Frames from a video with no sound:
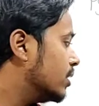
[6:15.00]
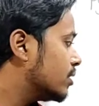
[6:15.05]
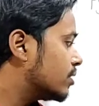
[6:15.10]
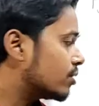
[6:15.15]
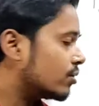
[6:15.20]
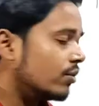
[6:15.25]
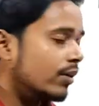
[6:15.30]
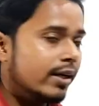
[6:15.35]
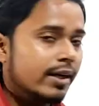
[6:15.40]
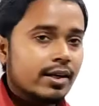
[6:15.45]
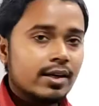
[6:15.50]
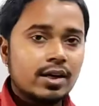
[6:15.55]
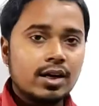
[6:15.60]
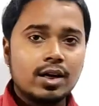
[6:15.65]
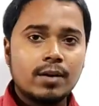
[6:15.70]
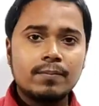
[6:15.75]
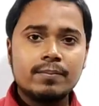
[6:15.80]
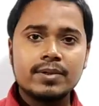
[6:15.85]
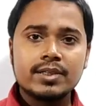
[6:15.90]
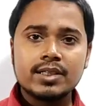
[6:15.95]
स्क्वायर
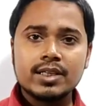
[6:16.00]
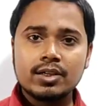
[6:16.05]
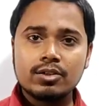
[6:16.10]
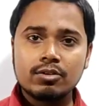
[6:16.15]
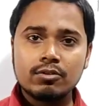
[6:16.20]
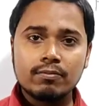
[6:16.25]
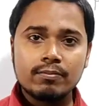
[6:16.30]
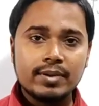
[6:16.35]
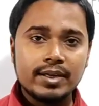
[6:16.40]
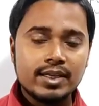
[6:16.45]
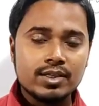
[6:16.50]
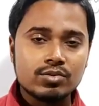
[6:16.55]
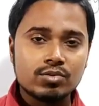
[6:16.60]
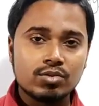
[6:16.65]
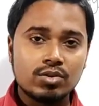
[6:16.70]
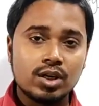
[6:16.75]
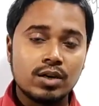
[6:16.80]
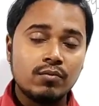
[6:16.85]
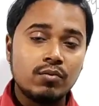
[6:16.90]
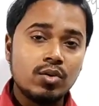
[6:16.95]
अब इसका जो बेस
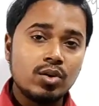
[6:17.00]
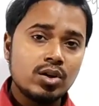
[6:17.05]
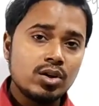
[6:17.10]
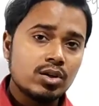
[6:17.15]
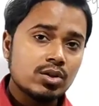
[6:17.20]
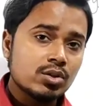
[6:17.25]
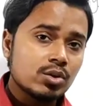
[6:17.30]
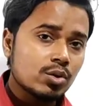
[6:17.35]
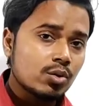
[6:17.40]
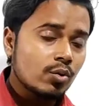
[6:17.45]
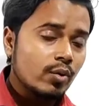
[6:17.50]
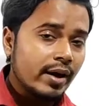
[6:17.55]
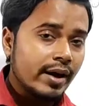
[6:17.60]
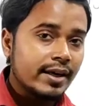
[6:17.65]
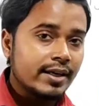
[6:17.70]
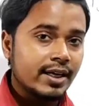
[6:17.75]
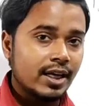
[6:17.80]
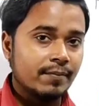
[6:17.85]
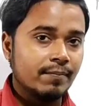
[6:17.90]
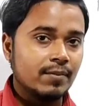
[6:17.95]
होगा वो
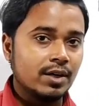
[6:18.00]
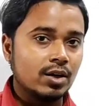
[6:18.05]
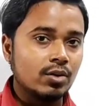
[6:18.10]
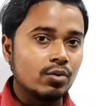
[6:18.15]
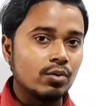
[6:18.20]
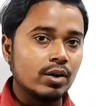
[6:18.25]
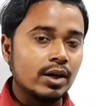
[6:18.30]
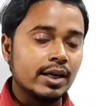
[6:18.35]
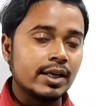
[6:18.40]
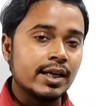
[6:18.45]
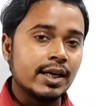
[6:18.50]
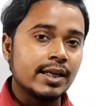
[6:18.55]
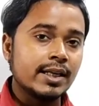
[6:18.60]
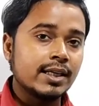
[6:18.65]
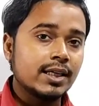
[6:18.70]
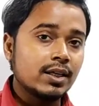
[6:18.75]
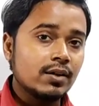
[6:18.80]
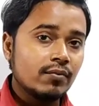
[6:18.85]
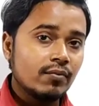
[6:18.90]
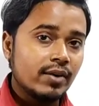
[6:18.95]
स्क्वायर टाइप का होगा यानी
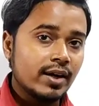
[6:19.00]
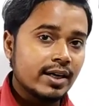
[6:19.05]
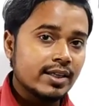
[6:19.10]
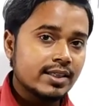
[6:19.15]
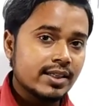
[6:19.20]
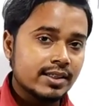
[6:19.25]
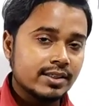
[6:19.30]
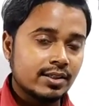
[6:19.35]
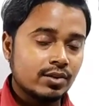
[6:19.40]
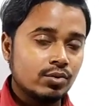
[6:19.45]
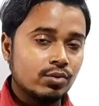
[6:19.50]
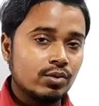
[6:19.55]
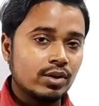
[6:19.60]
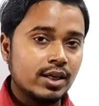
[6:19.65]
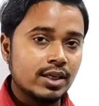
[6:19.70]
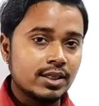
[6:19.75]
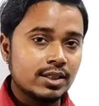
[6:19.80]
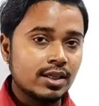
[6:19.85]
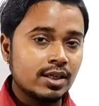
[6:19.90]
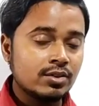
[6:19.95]
कि फ्लैट सेक्शन
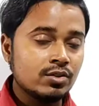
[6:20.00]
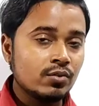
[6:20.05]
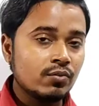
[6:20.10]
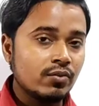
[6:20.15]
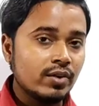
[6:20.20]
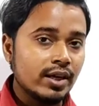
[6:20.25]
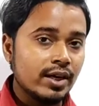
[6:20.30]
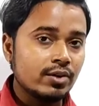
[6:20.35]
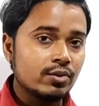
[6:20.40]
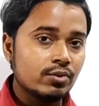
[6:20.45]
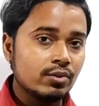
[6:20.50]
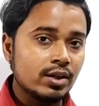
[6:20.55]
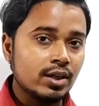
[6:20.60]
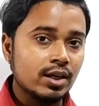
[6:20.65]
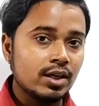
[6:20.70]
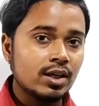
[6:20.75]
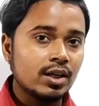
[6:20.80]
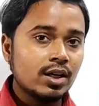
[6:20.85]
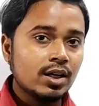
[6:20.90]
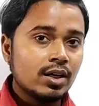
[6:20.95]
होगा इसका जो फ्लैट
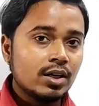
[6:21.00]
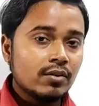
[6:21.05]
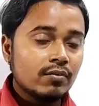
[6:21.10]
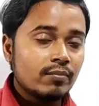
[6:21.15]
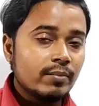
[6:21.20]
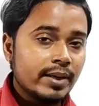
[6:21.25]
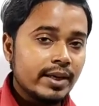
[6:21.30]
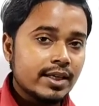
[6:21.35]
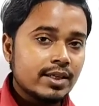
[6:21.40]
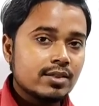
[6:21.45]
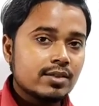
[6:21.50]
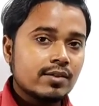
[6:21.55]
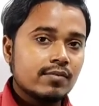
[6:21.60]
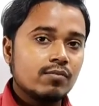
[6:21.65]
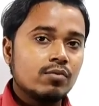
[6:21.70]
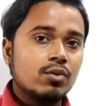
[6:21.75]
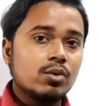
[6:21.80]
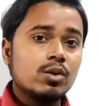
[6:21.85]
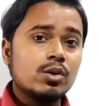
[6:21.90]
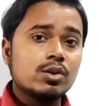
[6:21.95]
होगा बेस
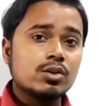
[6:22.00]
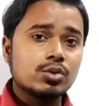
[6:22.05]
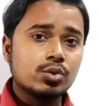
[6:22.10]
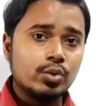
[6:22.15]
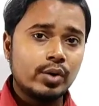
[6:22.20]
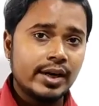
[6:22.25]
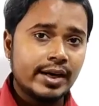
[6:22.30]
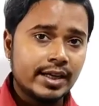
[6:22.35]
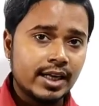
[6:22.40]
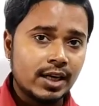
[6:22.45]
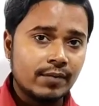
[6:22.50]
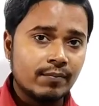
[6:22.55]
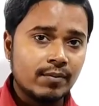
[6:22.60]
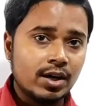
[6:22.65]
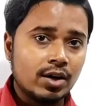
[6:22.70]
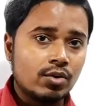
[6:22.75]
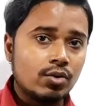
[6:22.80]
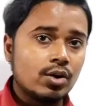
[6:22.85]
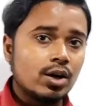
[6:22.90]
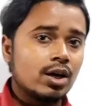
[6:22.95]
वो स्क्वायर टाइप
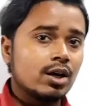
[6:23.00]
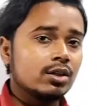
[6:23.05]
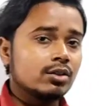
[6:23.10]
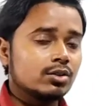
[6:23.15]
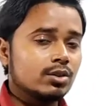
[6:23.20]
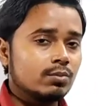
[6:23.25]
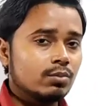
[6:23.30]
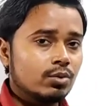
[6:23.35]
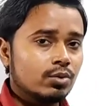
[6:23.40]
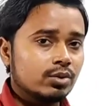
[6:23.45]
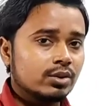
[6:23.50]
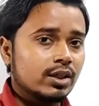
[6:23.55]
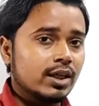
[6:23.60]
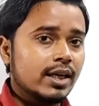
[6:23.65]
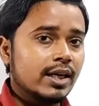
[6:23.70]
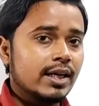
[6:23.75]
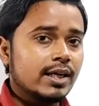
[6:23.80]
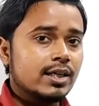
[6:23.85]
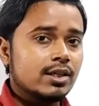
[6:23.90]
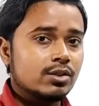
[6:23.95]
का होगा तो वो होता
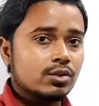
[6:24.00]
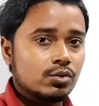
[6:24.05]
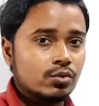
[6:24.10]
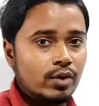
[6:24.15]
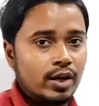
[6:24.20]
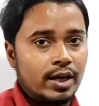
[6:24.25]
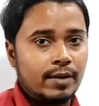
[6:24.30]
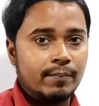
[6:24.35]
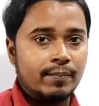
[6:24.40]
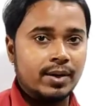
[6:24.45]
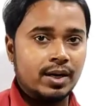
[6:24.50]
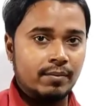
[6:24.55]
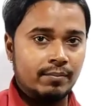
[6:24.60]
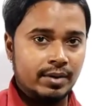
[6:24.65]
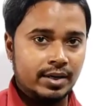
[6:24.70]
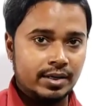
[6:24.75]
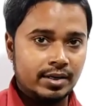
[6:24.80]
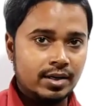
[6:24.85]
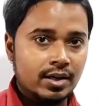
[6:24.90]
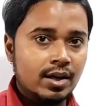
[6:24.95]
है स्क्वायर
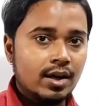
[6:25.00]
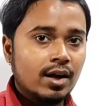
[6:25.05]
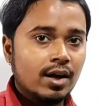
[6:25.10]
पिरामिड